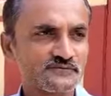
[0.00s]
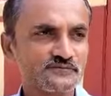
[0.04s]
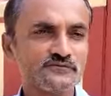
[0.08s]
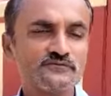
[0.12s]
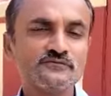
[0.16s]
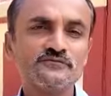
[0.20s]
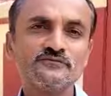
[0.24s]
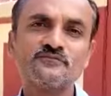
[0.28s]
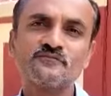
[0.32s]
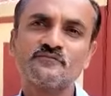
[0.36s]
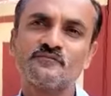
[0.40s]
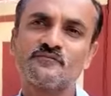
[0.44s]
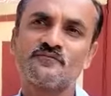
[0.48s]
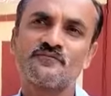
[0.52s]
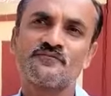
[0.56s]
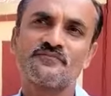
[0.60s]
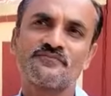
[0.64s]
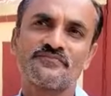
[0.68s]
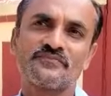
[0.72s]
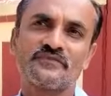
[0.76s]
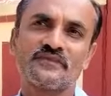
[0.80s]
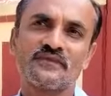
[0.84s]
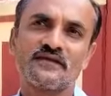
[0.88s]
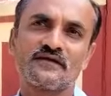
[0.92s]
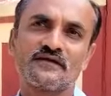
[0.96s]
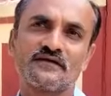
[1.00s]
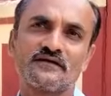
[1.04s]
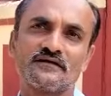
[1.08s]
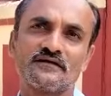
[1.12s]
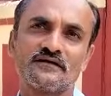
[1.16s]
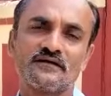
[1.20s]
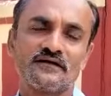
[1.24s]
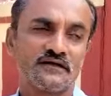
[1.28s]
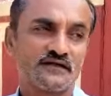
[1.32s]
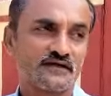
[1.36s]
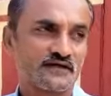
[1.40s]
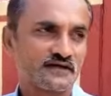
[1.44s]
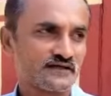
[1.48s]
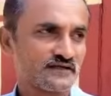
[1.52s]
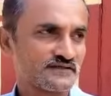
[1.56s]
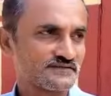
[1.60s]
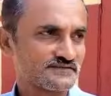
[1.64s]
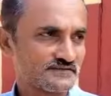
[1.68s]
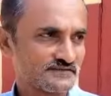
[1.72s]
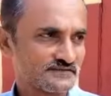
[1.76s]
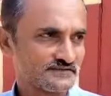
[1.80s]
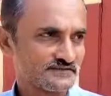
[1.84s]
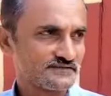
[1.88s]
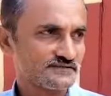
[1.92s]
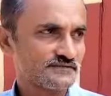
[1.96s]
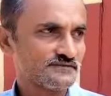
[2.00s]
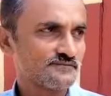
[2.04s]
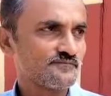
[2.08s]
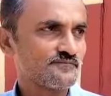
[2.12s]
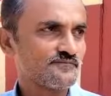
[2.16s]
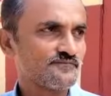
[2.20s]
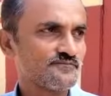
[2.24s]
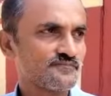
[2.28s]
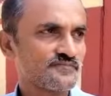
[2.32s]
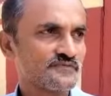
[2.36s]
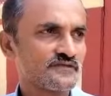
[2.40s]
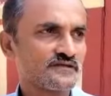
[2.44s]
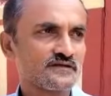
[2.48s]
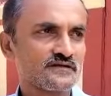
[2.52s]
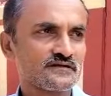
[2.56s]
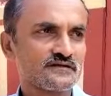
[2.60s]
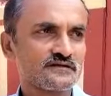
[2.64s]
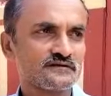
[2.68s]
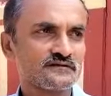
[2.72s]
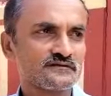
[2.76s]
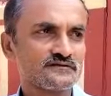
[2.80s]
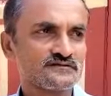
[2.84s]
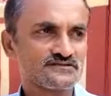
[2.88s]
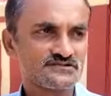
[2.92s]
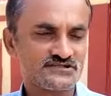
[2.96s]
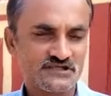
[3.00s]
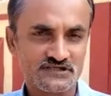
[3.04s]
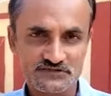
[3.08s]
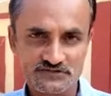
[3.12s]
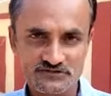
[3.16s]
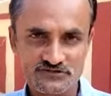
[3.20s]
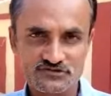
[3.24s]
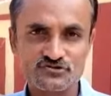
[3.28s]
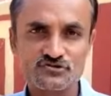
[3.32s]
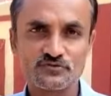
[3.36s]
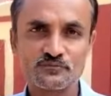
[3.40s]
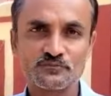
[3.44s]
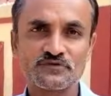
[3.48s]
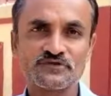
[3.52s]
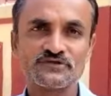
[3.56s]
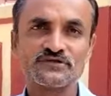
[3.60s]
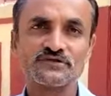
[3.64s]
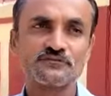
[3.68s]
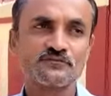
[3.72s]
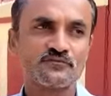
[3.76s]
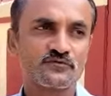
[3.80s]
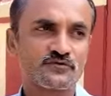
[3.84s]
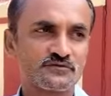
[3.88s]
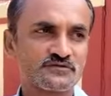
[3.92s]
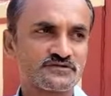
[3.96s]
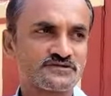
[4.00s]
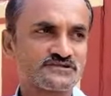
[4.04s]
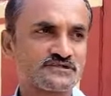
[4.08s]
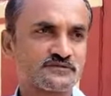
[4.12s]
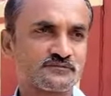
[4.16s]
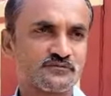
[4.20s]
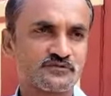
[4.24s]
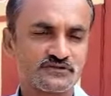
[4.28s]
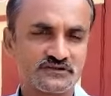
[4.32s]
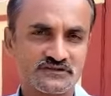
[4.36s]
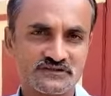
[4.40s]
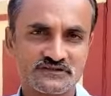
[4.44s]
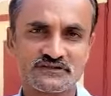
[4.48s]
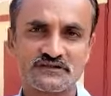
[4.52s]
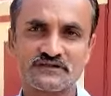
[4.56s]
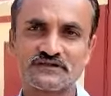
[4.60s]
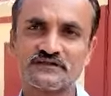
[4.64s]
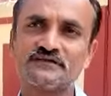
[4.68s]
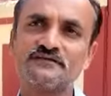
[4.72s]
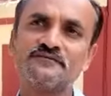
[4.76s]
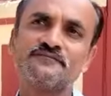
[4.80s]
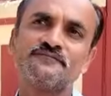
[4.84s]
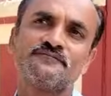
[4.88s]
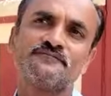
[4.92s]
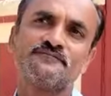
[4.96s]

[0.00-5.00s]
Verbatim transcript: চাইমু এলাকায় যাতে শান্তি সম্প্রীতির পরিবেশটা বজায় থাকে